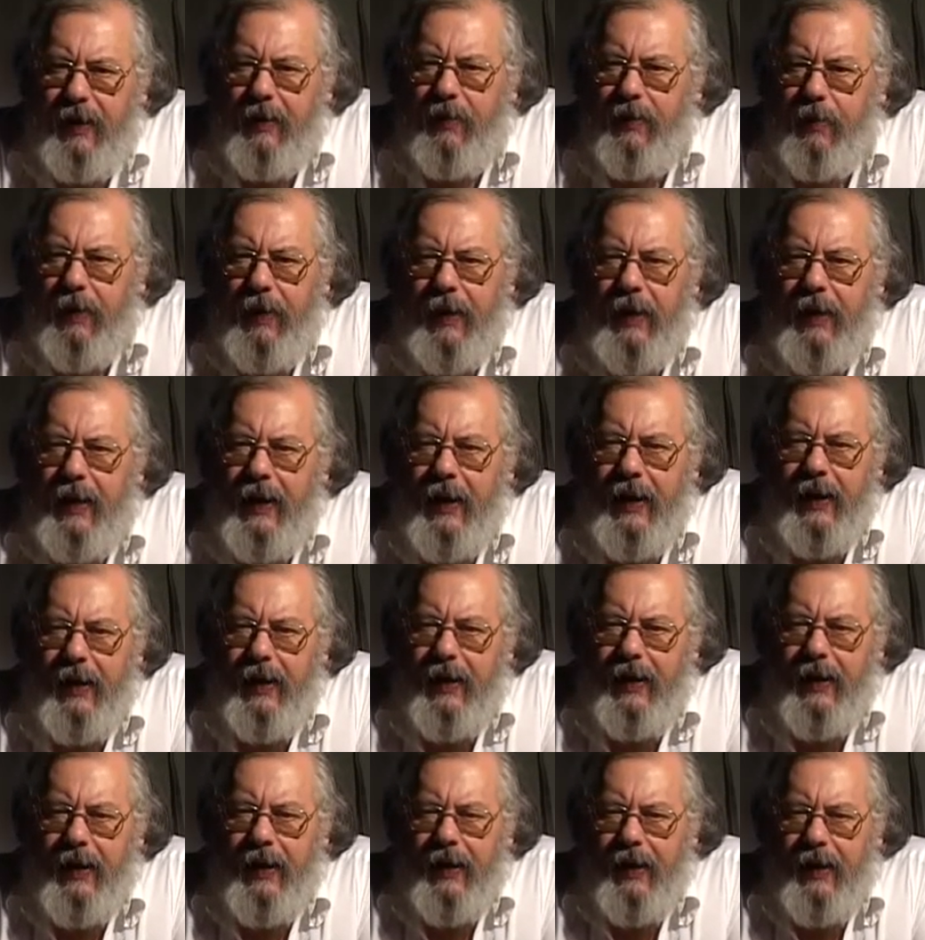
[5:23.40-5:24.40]
a
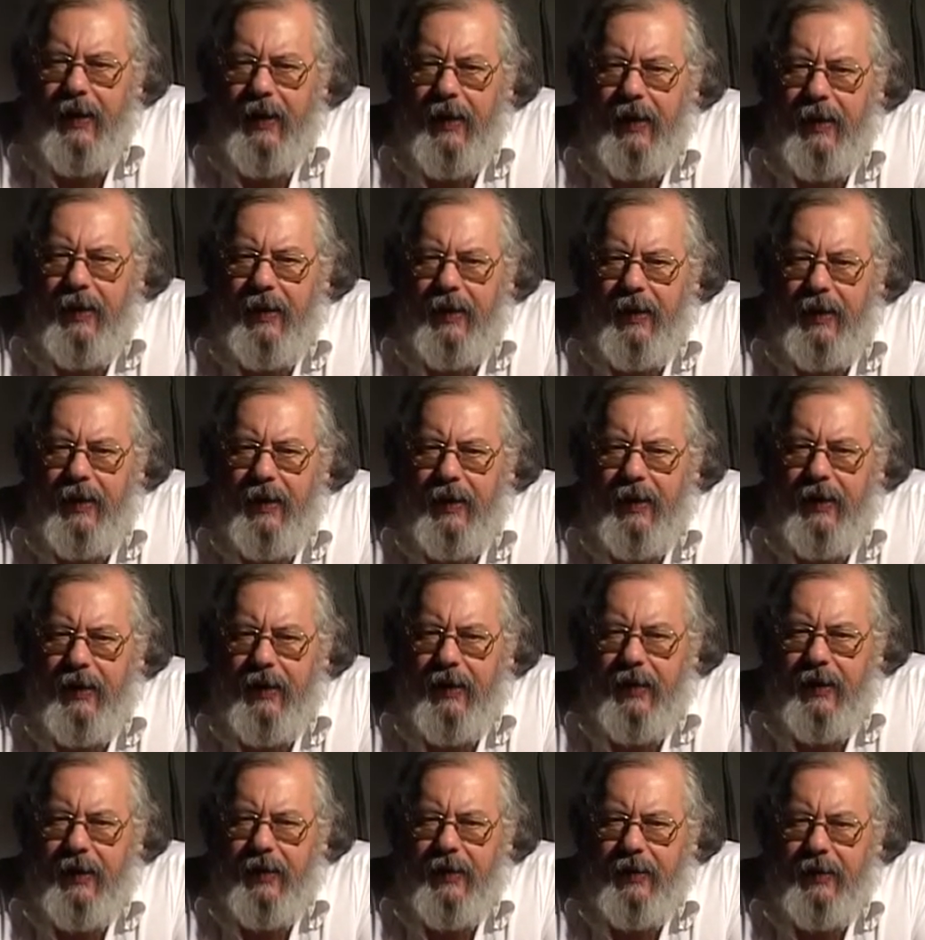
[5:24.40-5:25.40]
quella
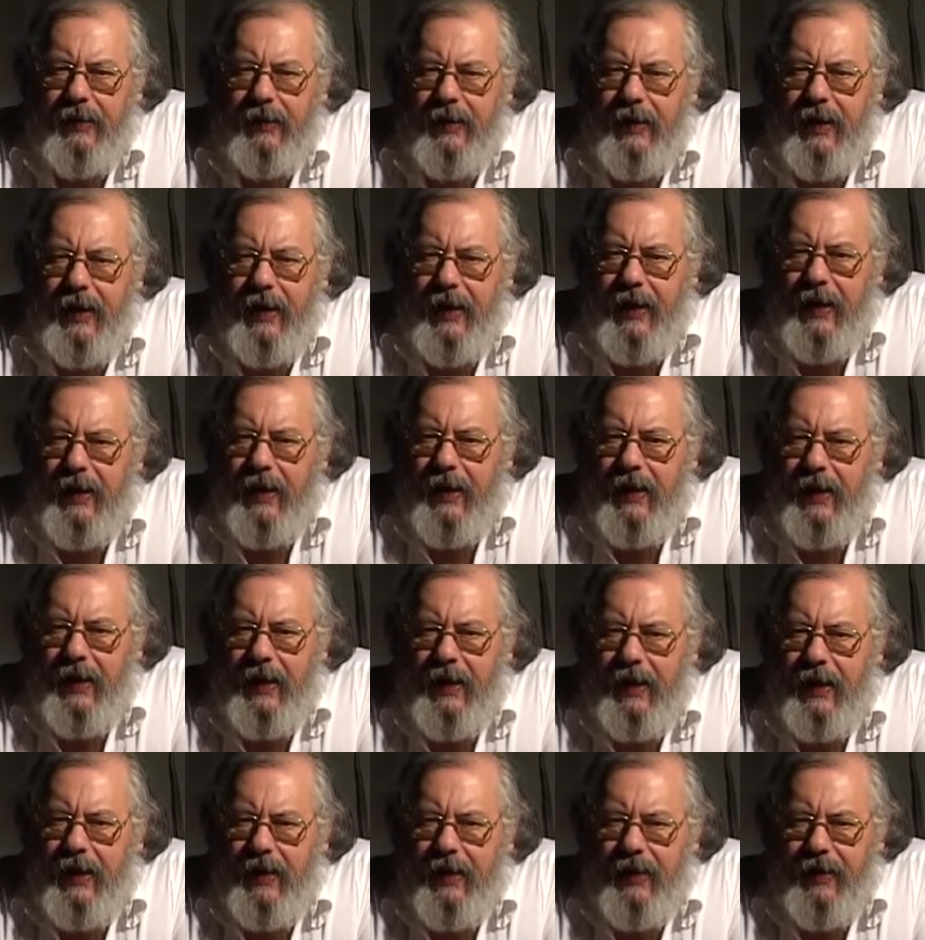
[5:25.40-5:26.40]
che
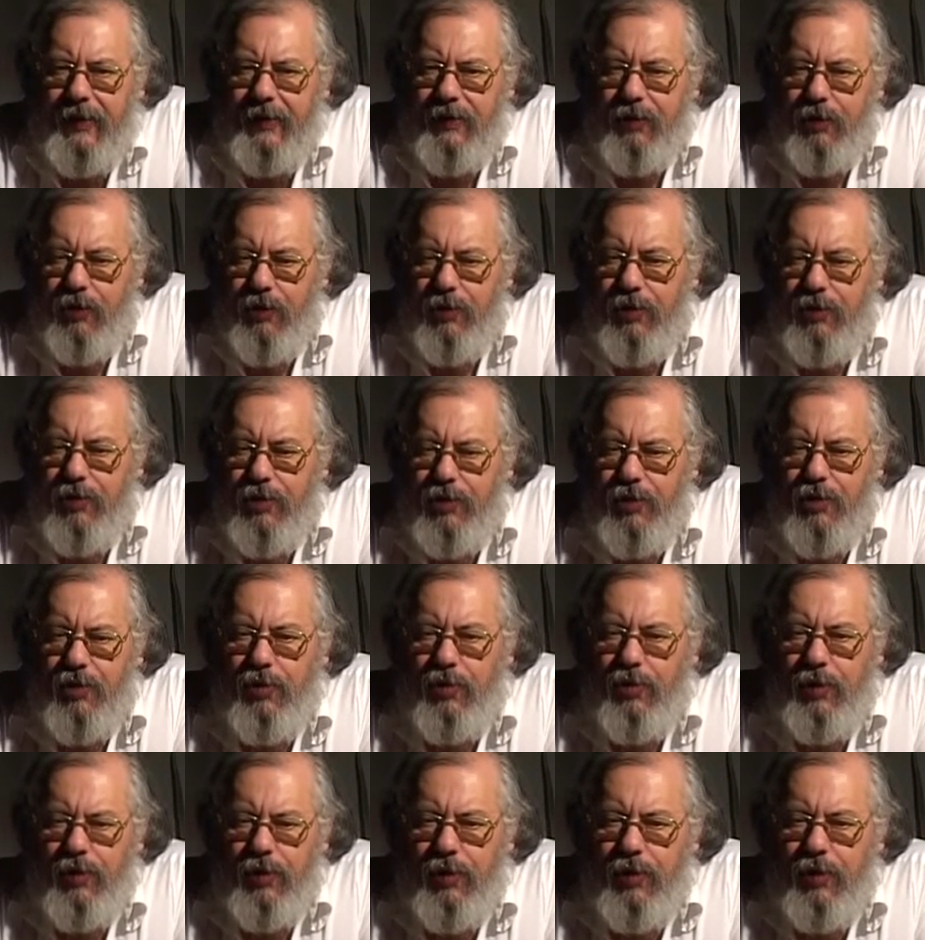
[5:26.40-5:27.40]
da, non
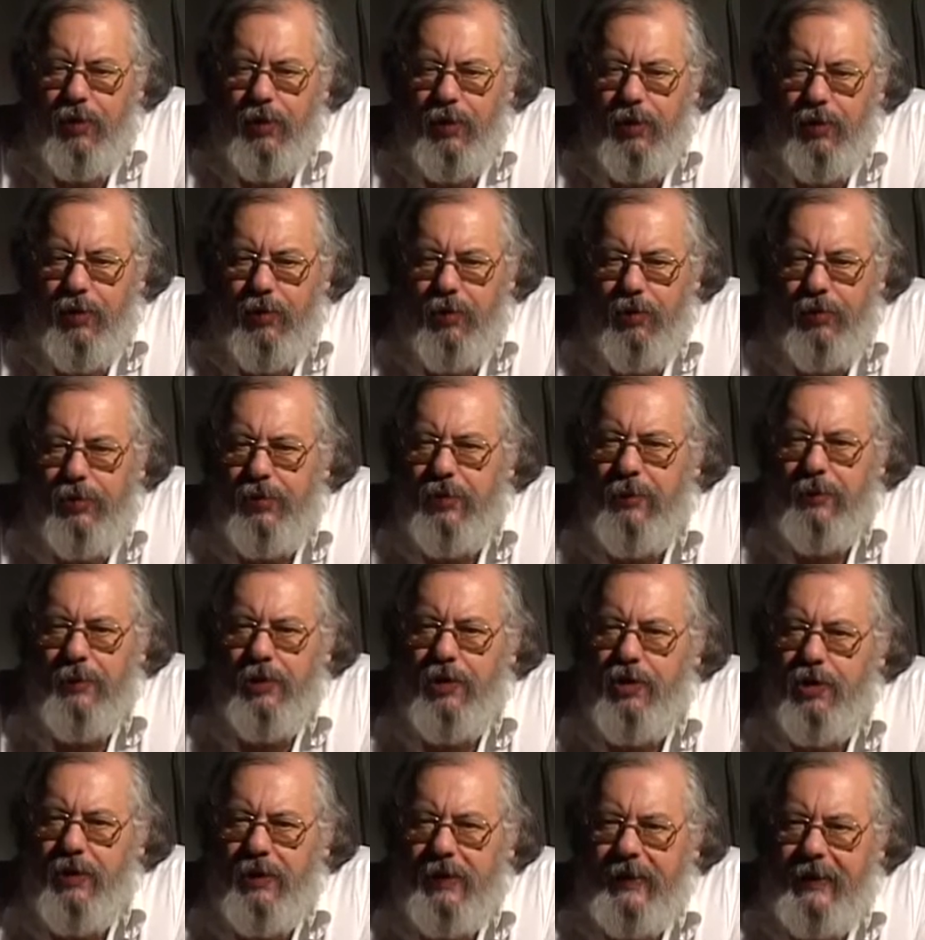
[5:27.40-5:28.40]
solo negli
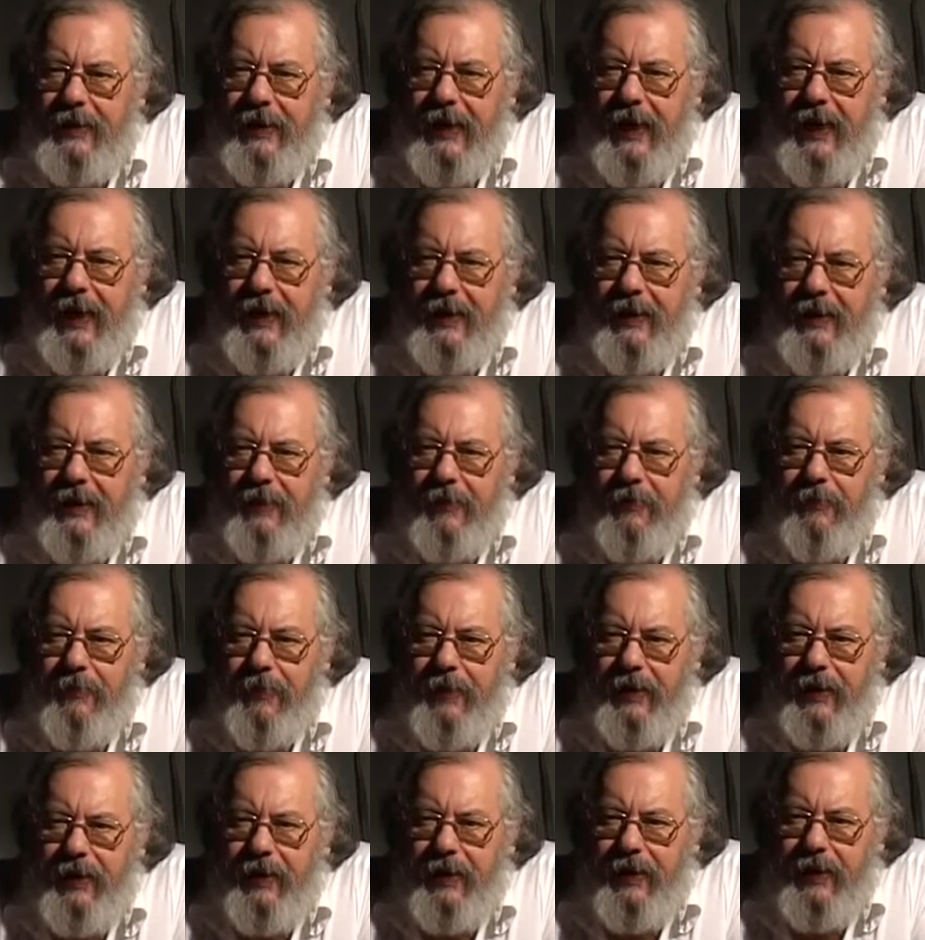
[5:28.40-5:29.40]
ultimi cent'anni,
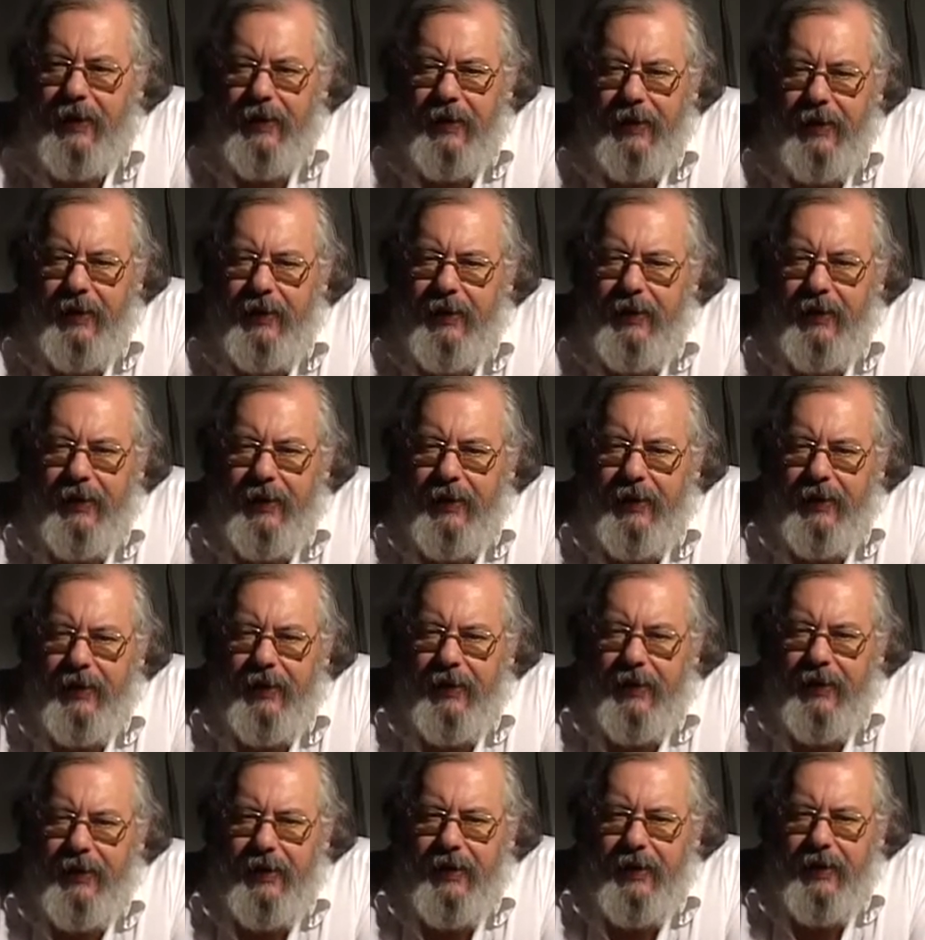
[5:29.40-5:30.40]
ma che
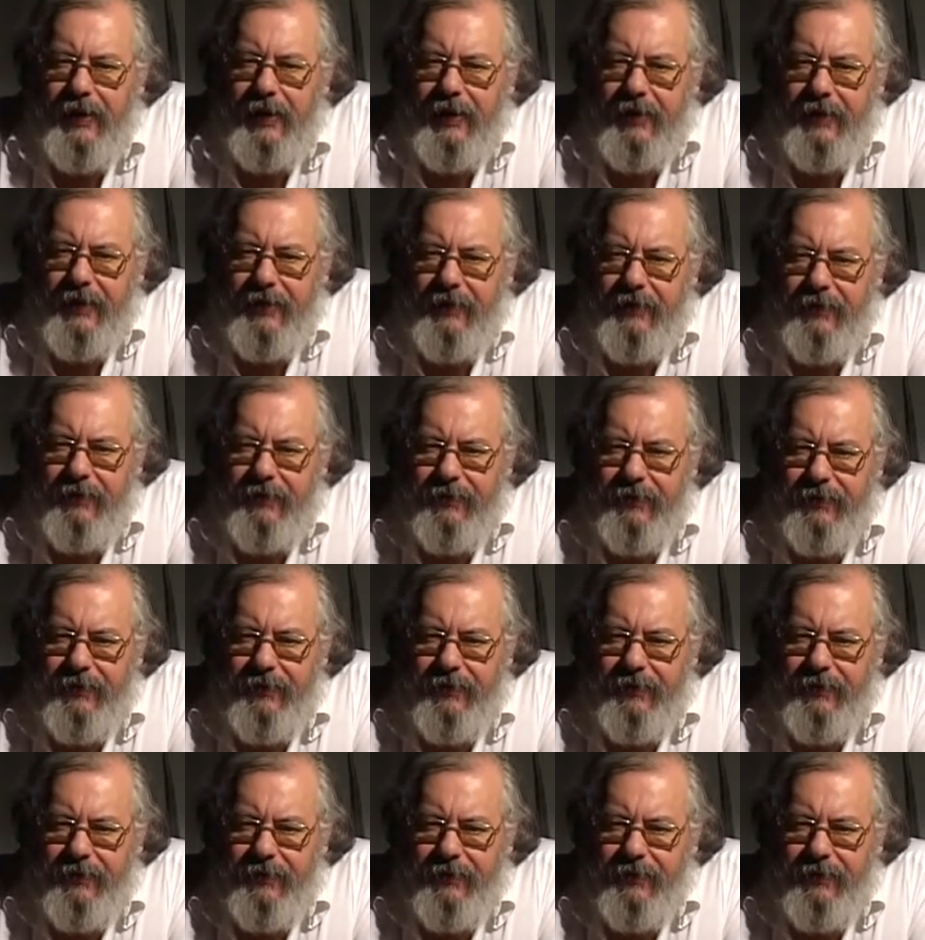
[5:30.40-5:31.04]
eh,